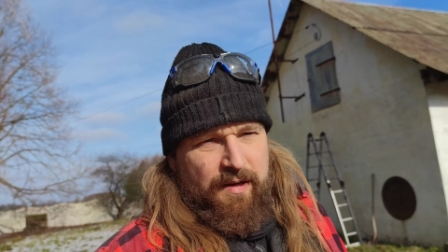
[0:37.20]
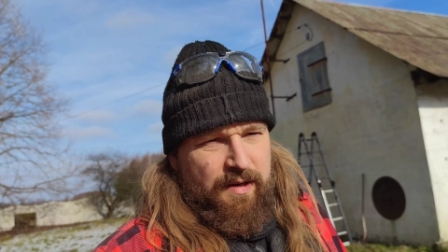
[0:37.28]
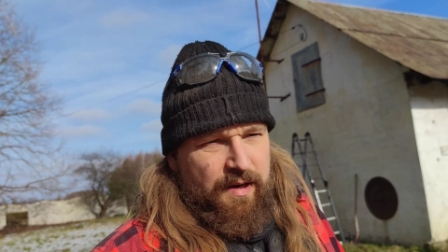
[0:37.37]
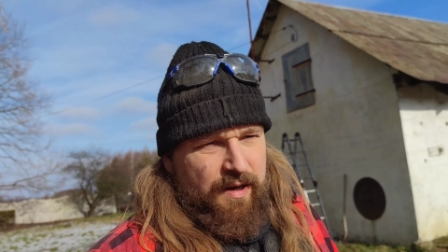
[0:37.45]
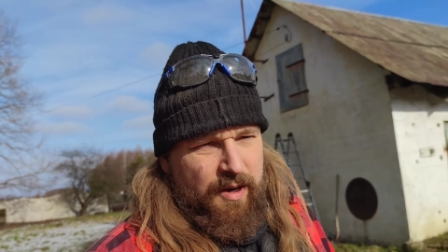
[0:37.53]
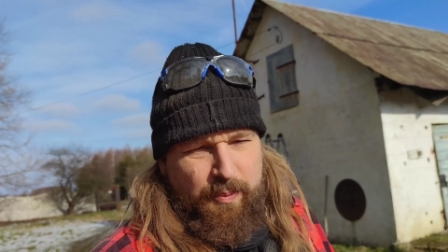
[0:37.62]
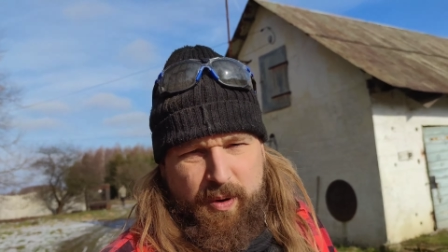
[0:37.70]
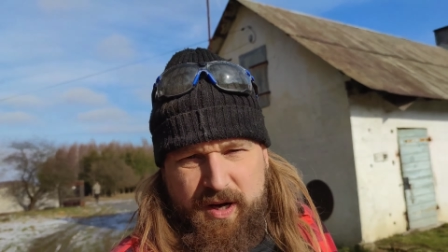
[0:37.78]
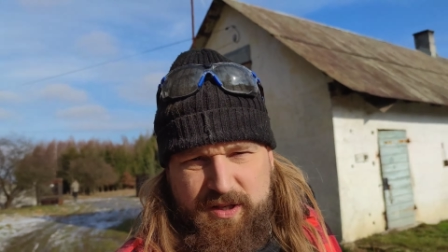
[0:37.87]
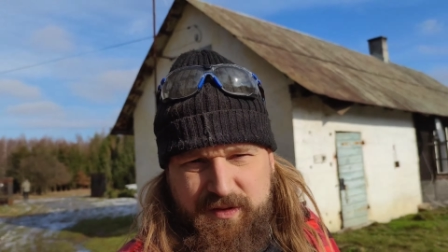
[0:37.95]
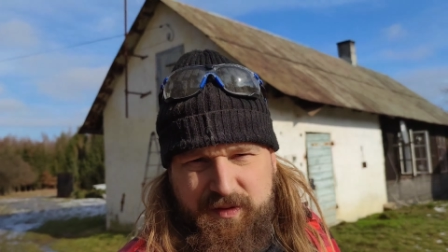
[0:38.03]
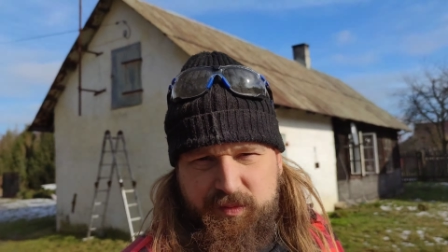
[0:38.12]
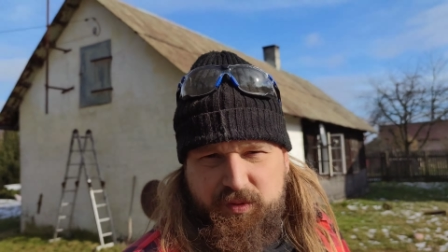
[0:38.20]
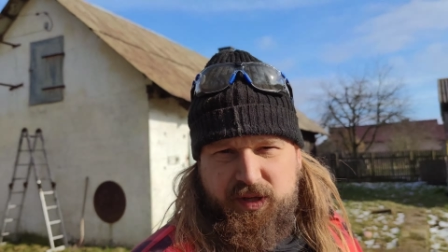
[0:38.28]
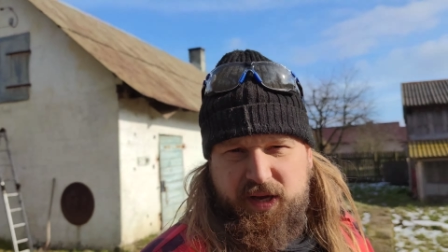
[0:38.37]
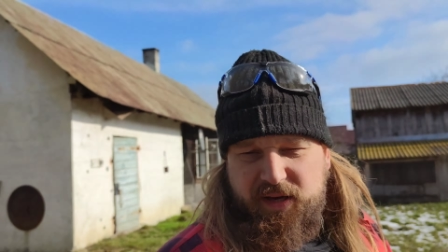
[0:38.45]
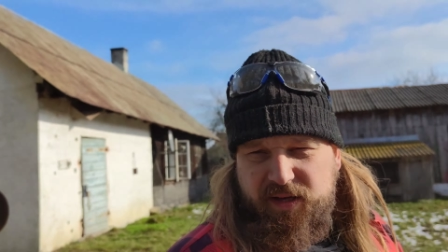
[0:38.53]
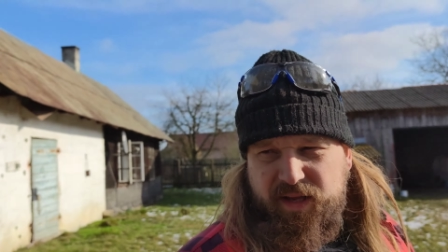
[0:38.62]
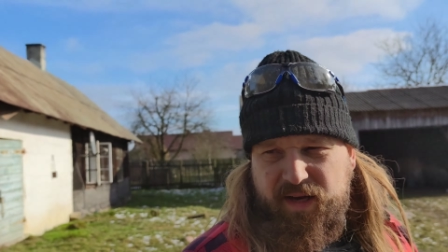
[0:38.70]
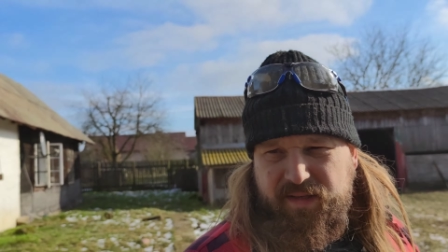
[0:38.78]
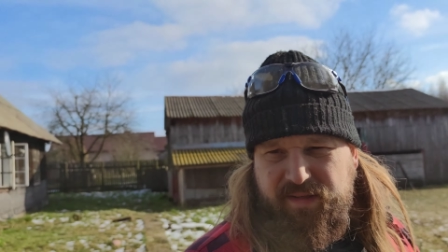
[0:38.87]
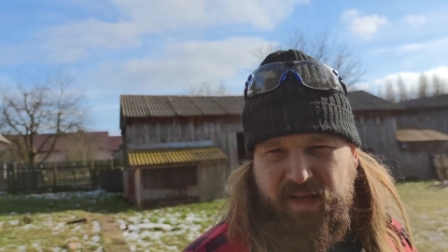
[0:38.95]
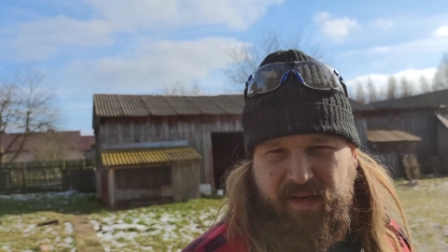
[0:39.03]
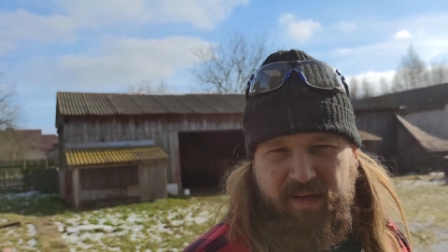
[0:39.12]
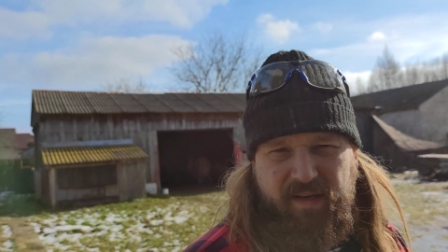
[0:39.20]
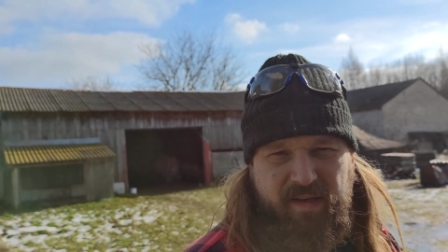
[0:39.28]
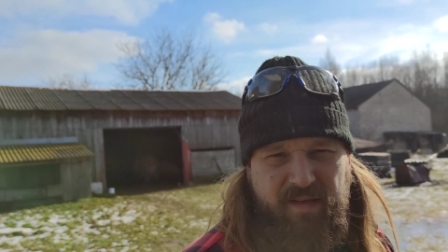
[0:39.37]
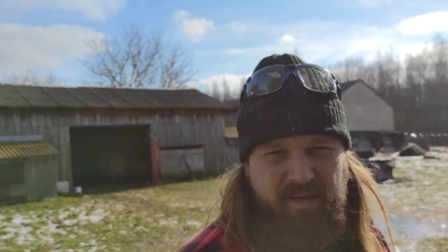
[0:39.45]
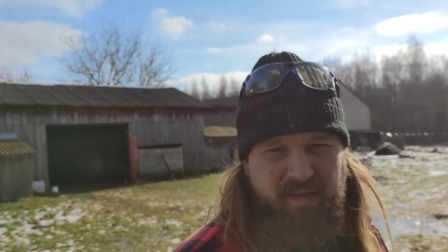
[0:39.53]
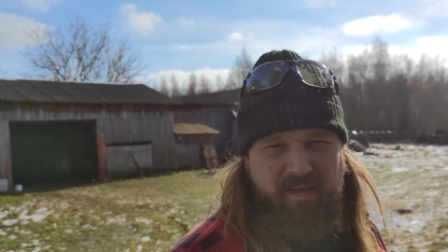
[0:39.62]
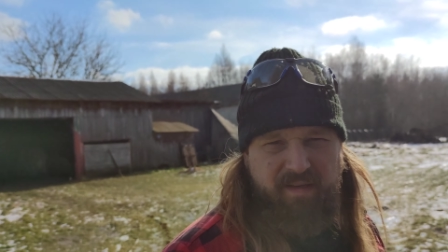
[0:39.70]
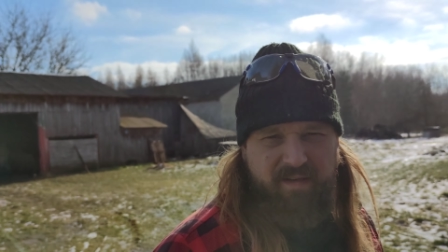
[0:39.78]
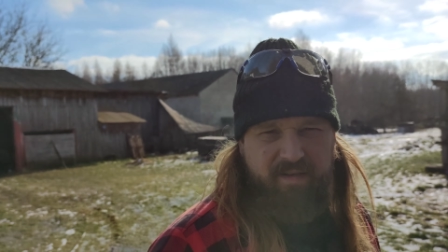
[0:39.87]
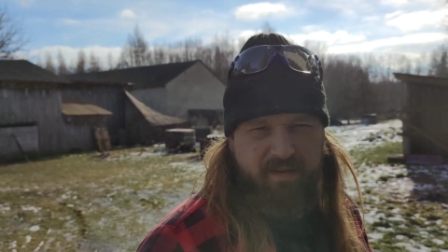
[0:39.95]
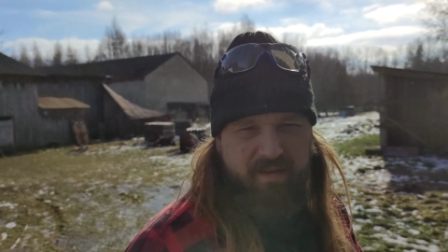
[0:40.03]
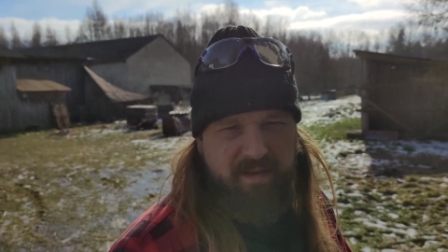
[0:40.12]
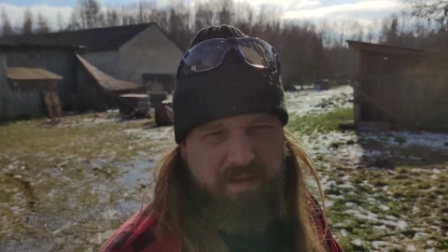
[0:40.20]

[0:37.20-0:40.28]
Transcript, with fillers: E, pokażę Wam tutaj teraz tak e,